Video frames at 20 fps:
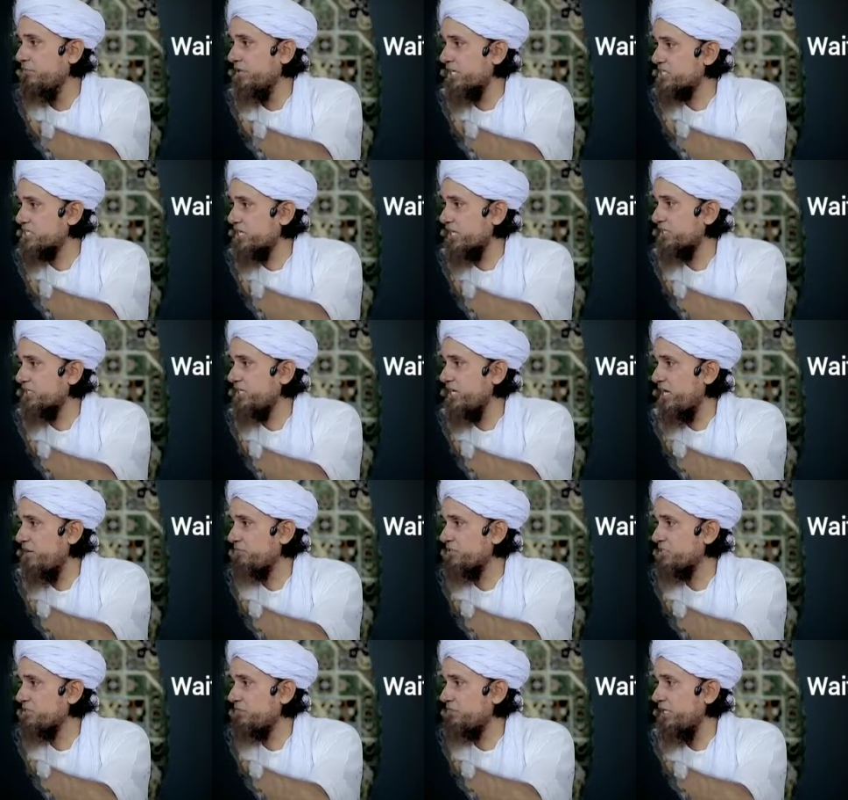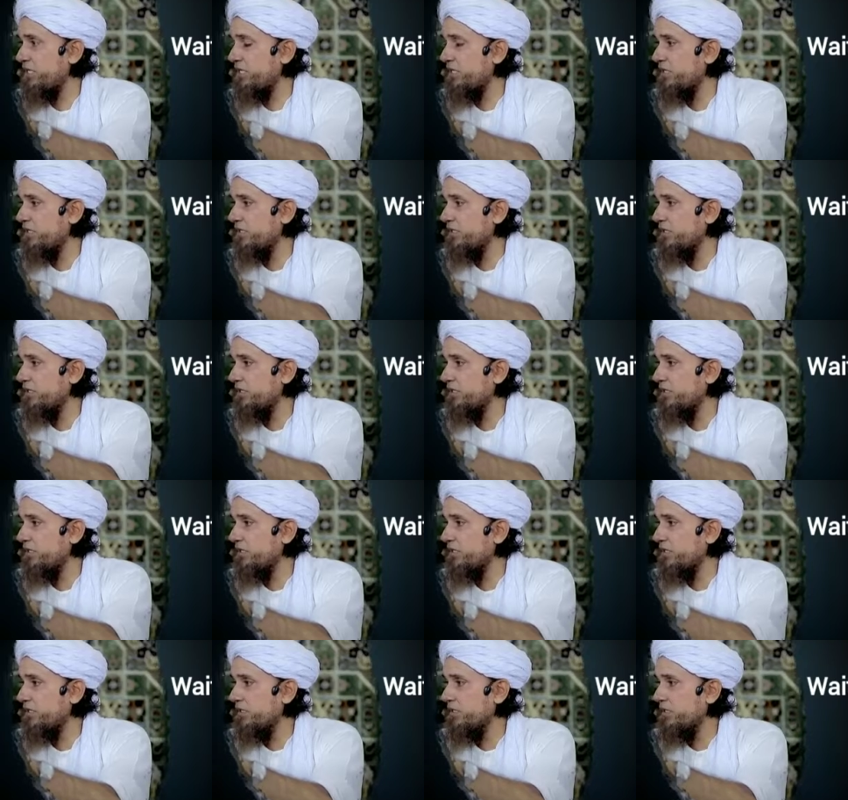मर्ज कर दिया आपस में
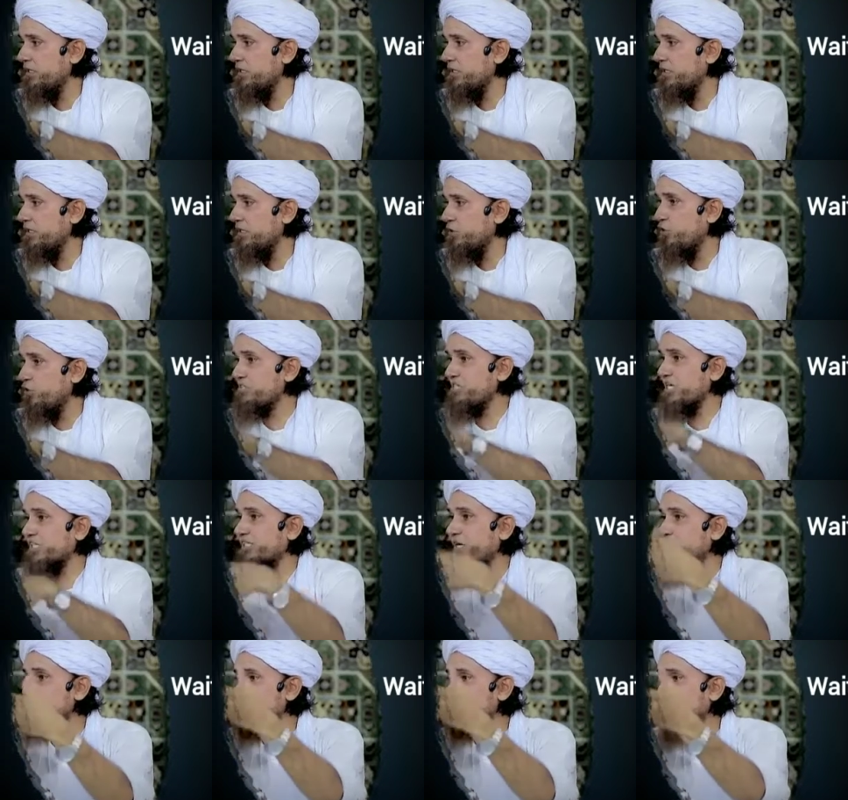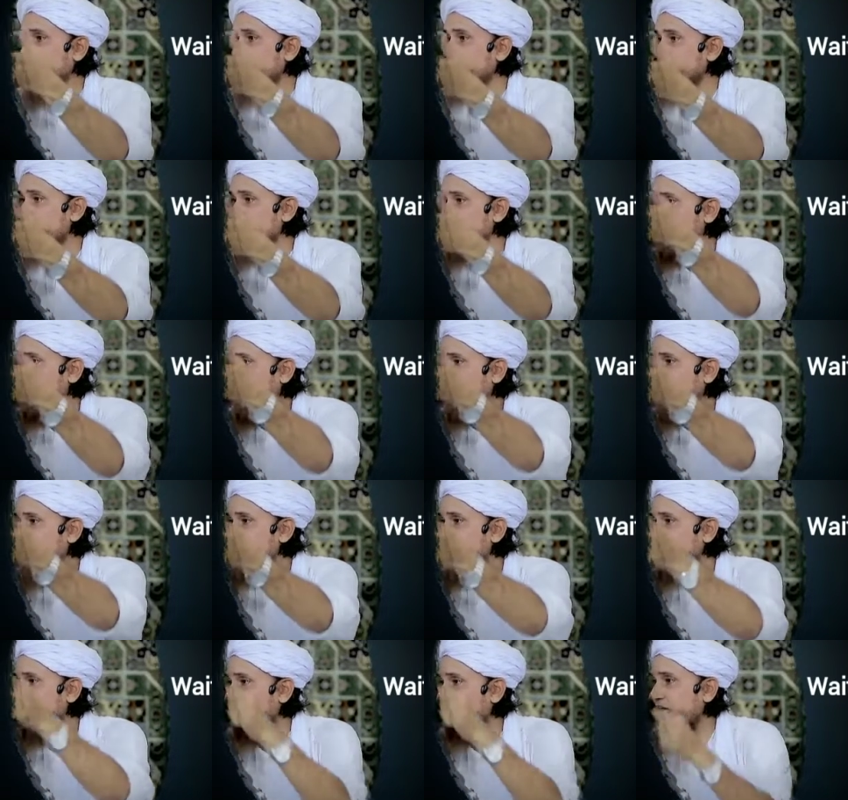हो सकता है उस उस लड़के
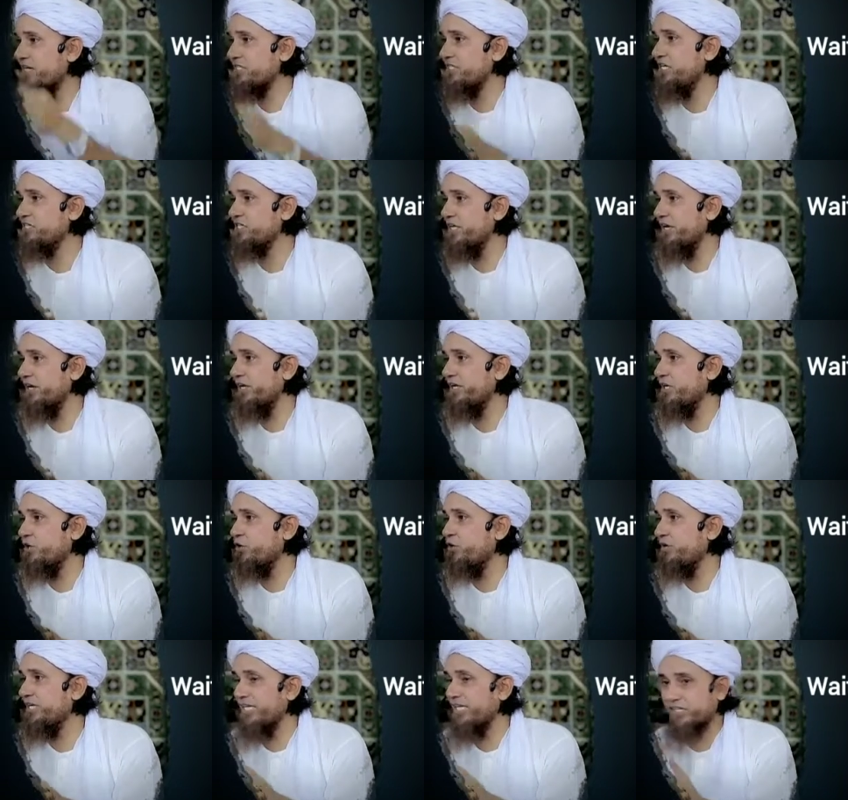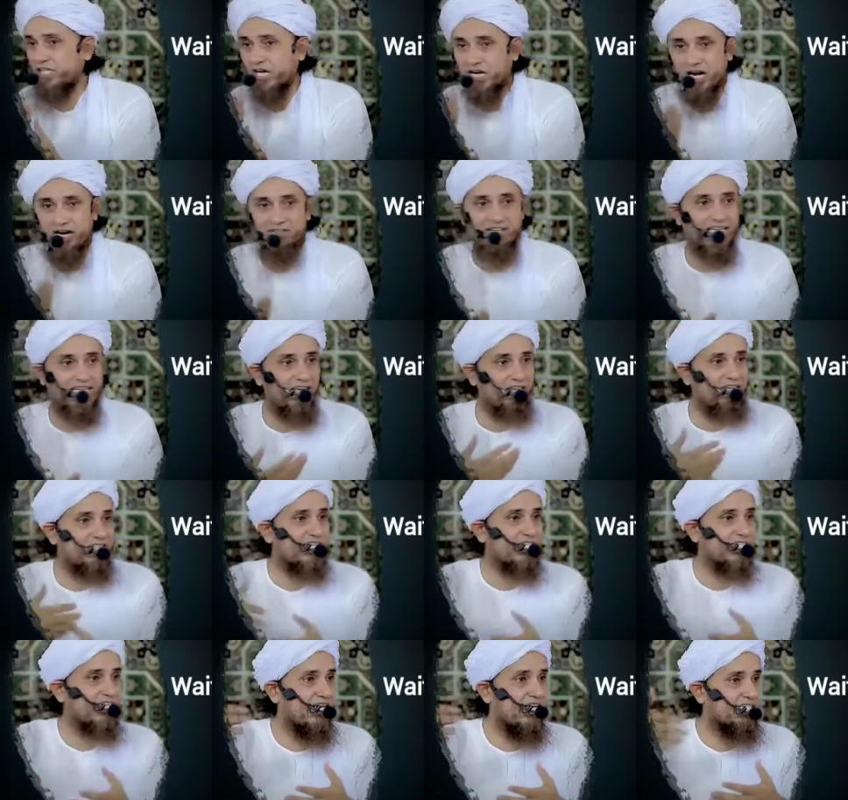से नाराज़ी चल रही हो या थकावट की
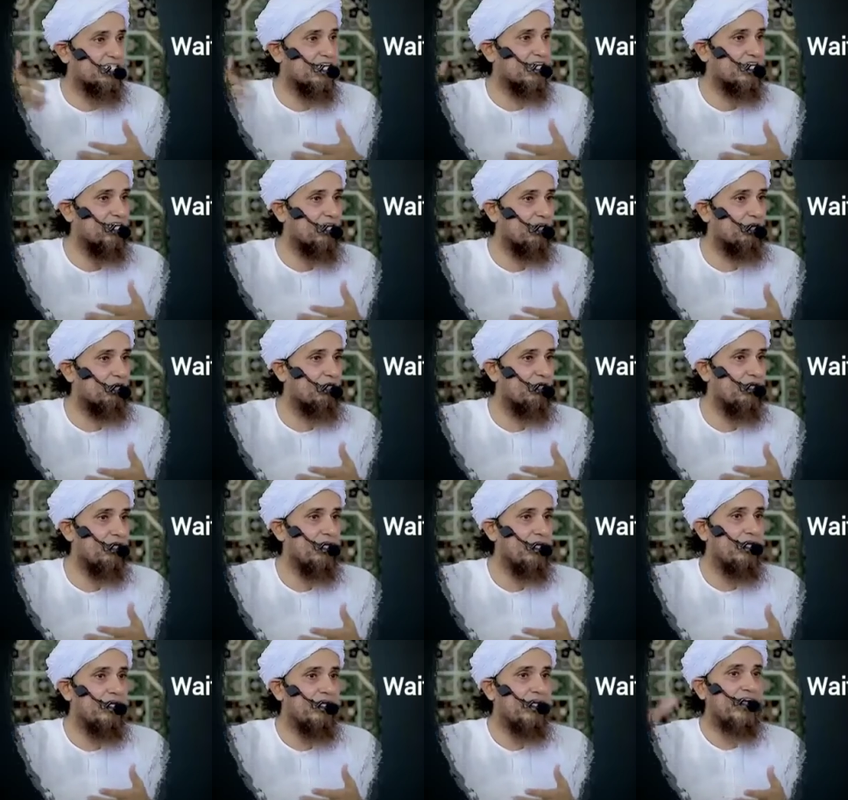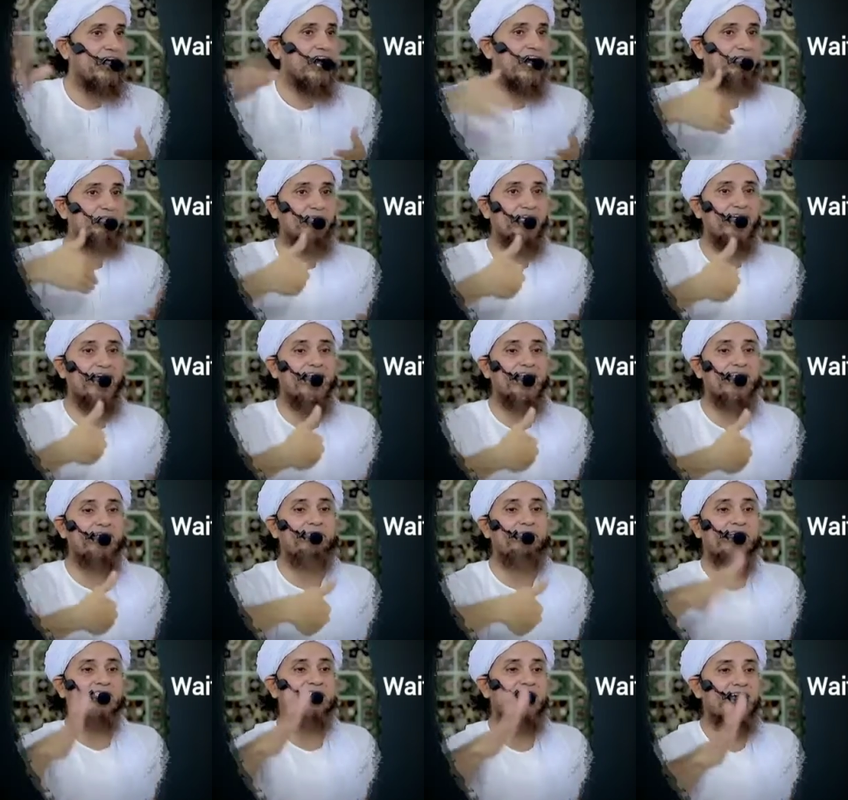वजह से ऐसे किया हो एक आदमी कह रहे है
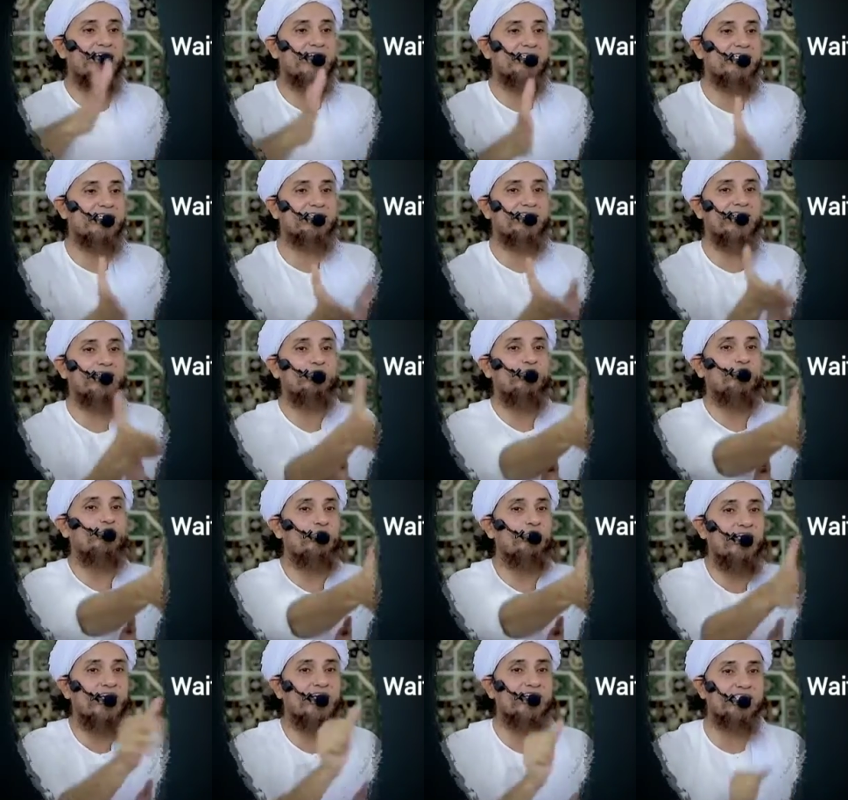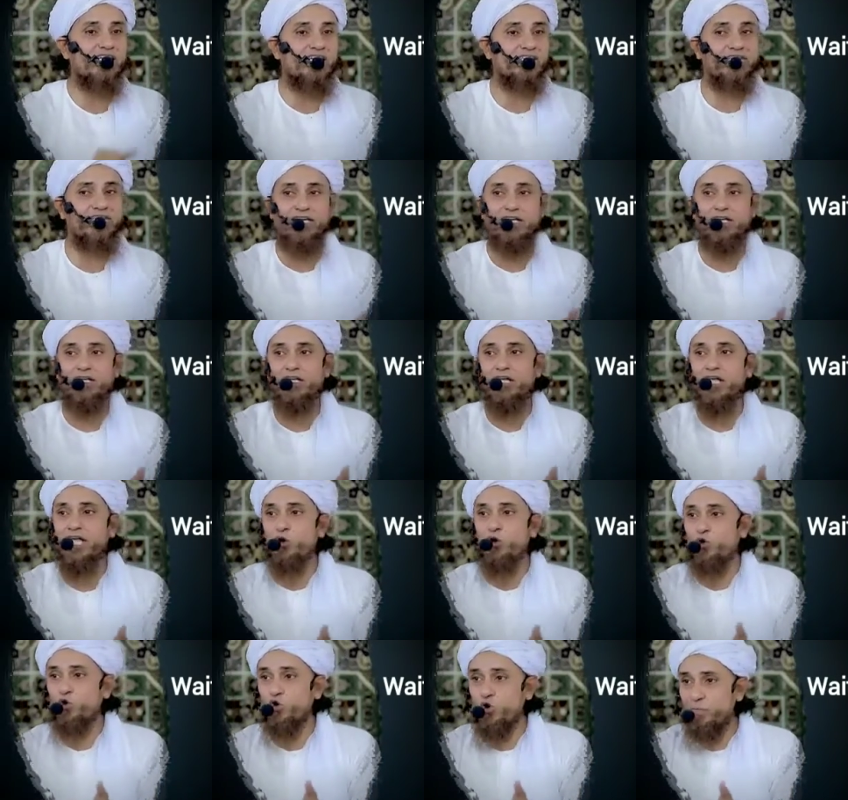जब ऐसे कर सकते हैं तो यूं नहीं कर सकते
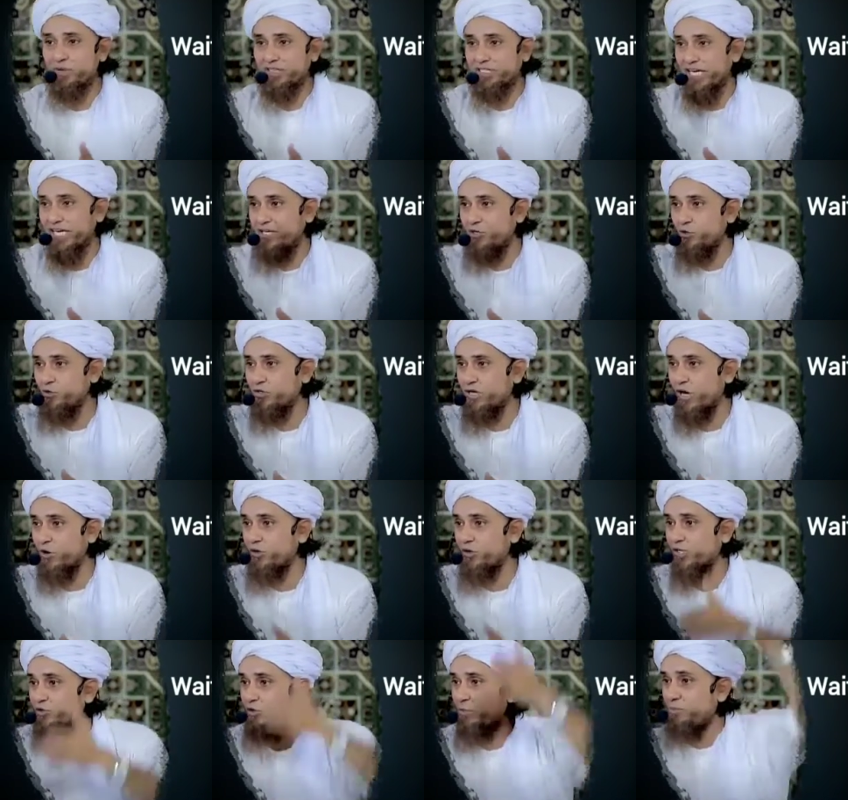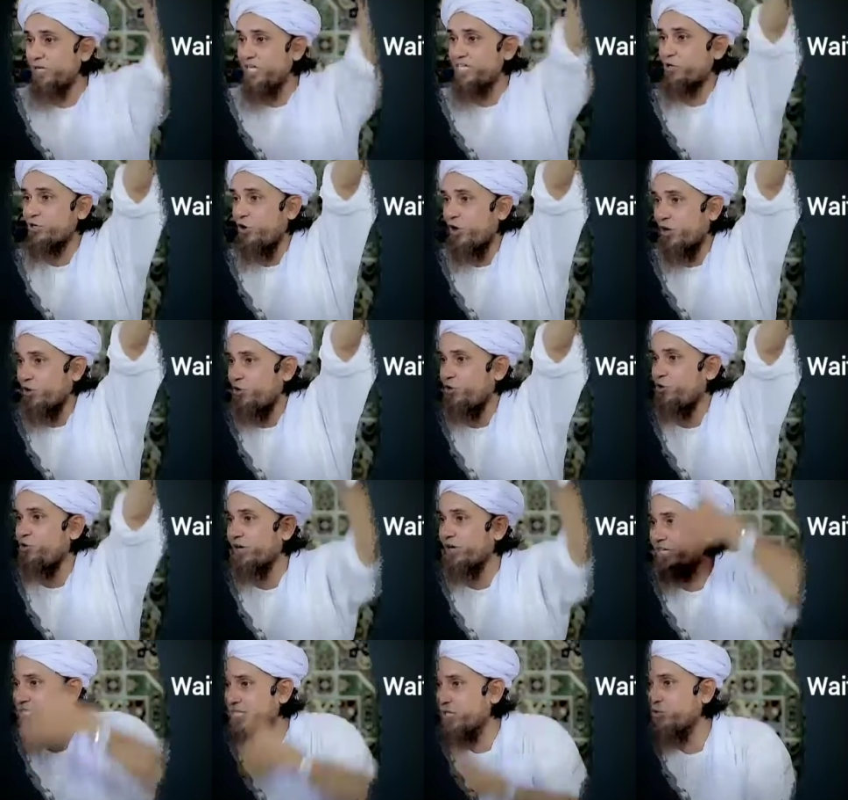उनको पता है यूं करूंगा तो बीस और लोग
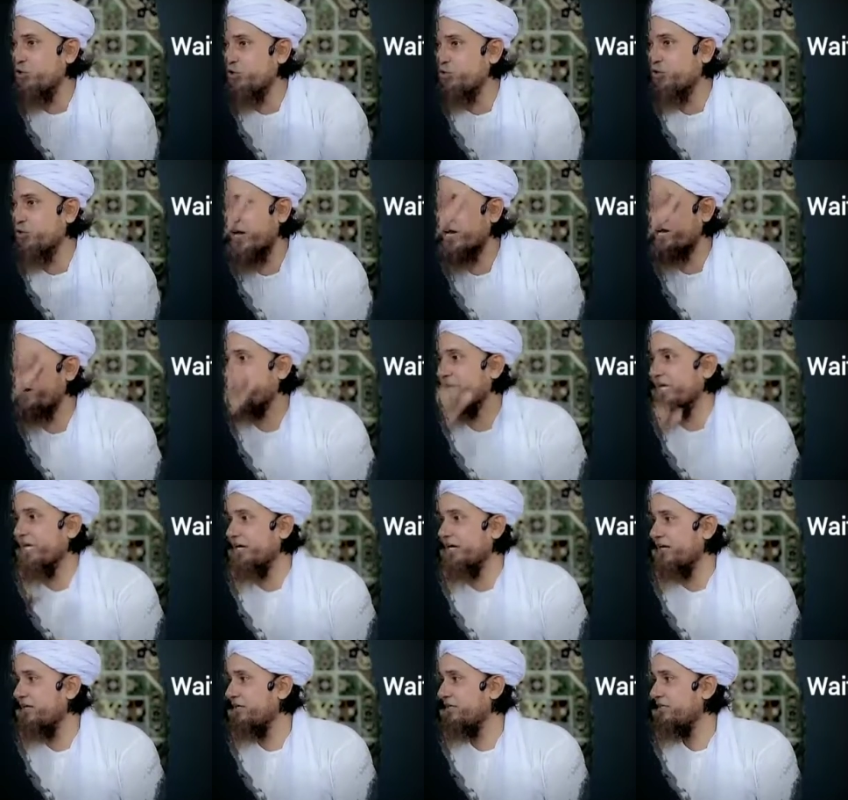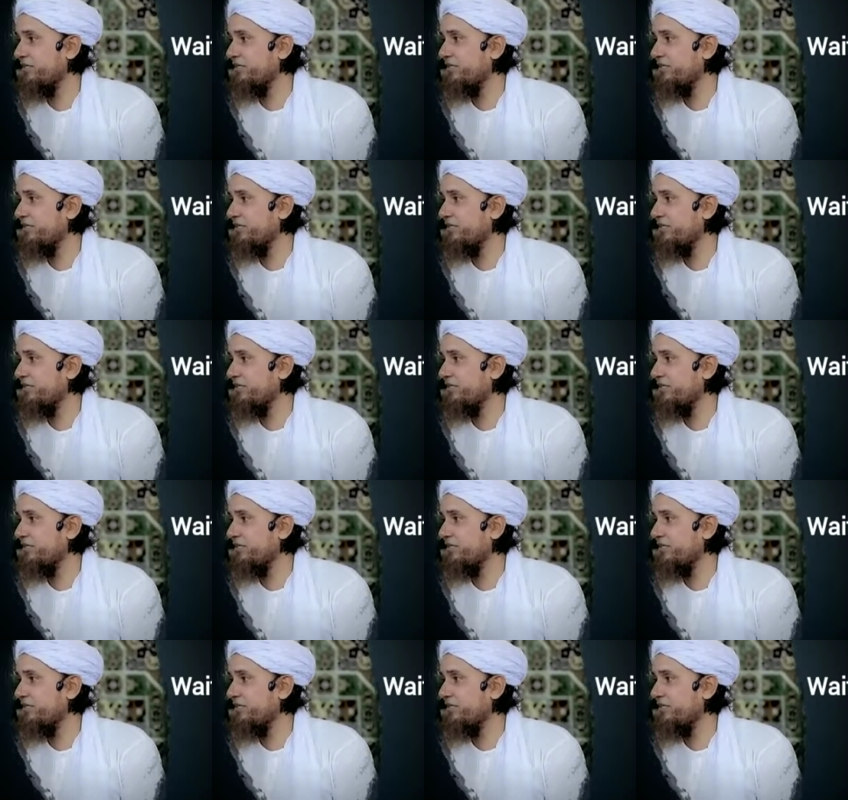होंगे जिनको यूं करना पड़ेगा